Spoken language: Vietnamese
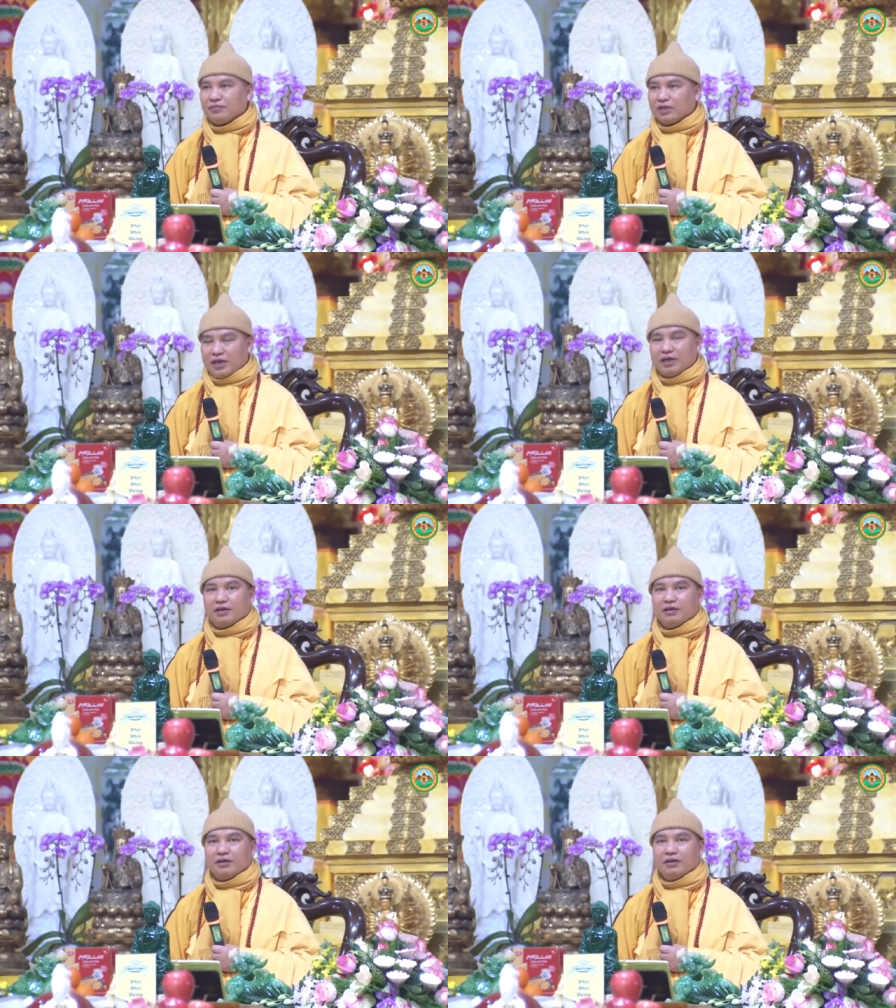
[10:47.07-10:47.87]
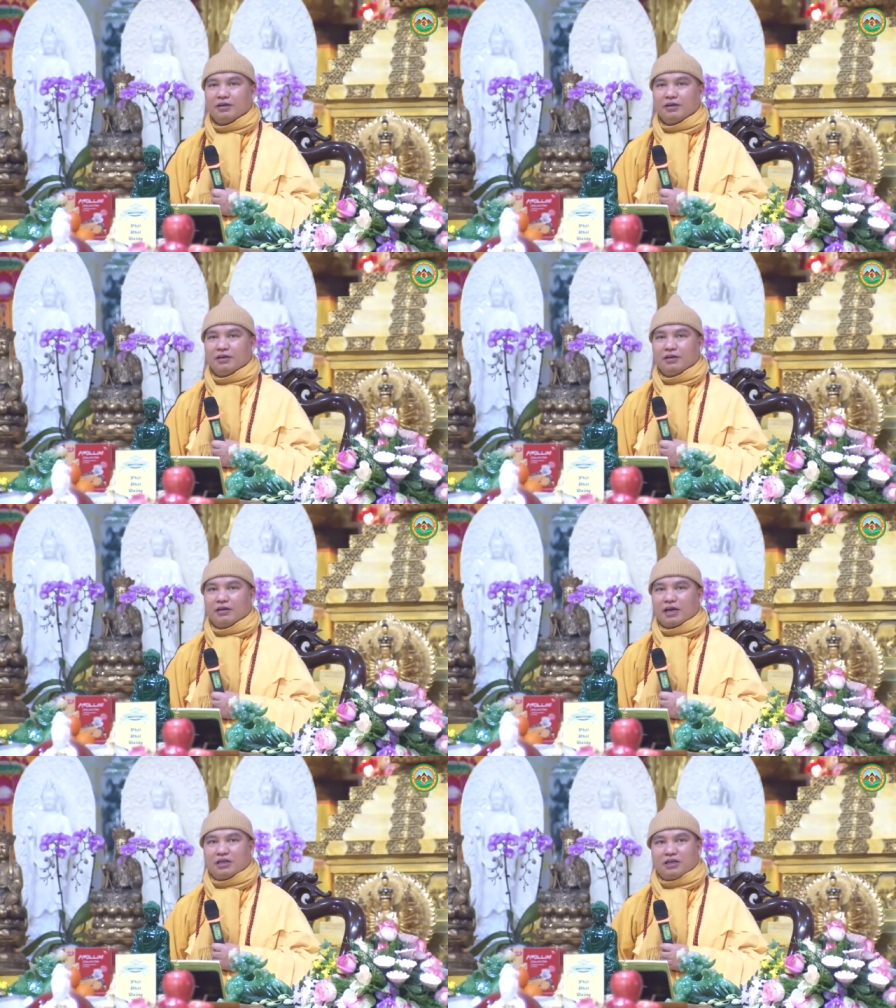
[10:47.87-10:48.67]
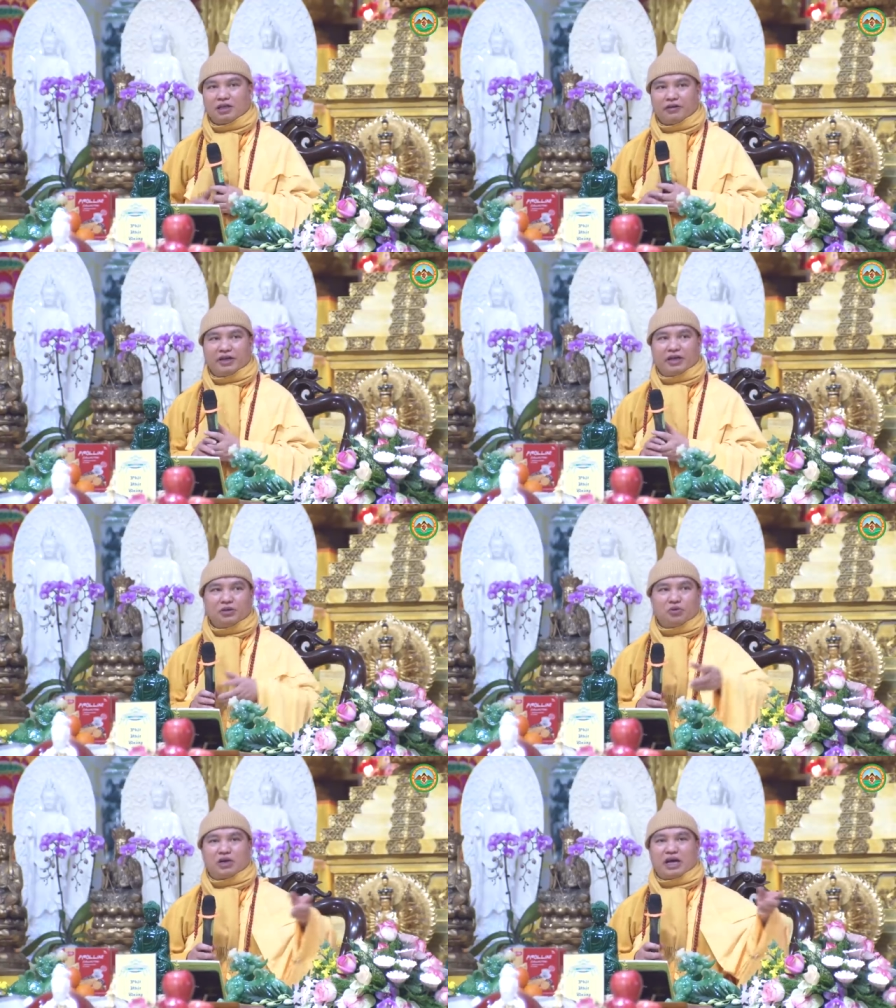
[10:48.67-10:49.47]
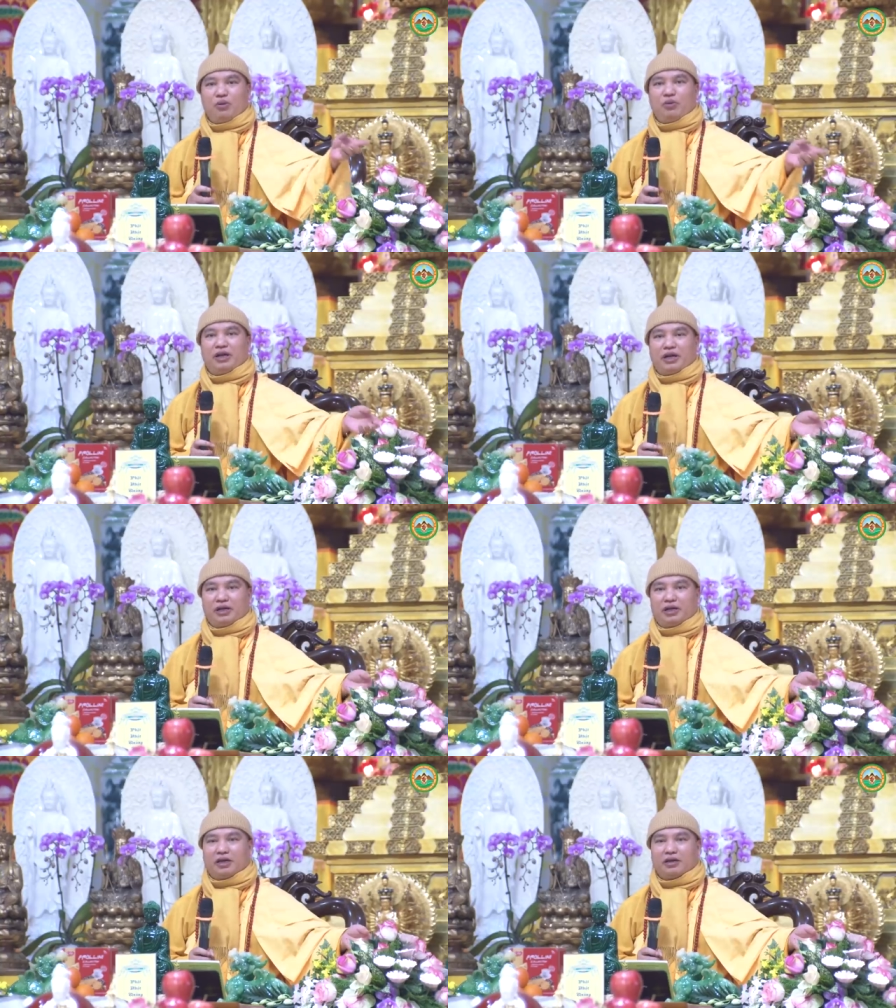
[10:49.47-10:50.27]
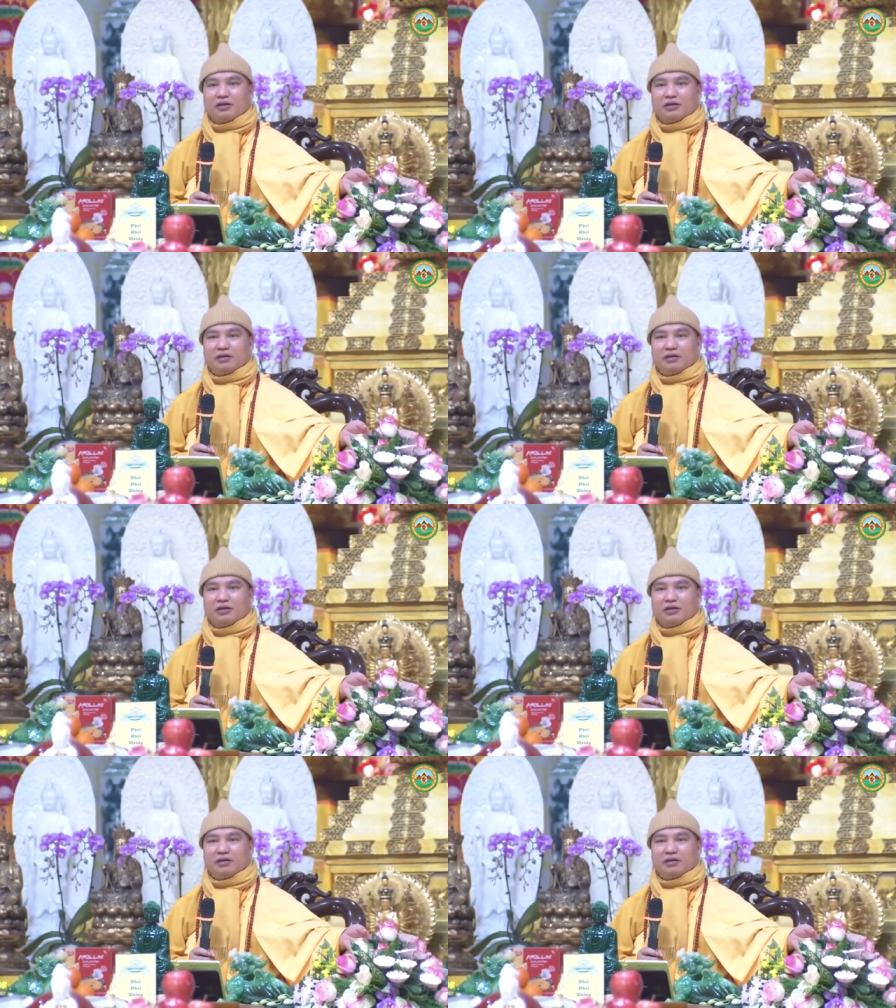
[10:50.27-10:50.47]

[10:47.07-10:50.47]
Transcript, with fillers: đấy ngày xưa thầy về cái chùa khai nguyên này thế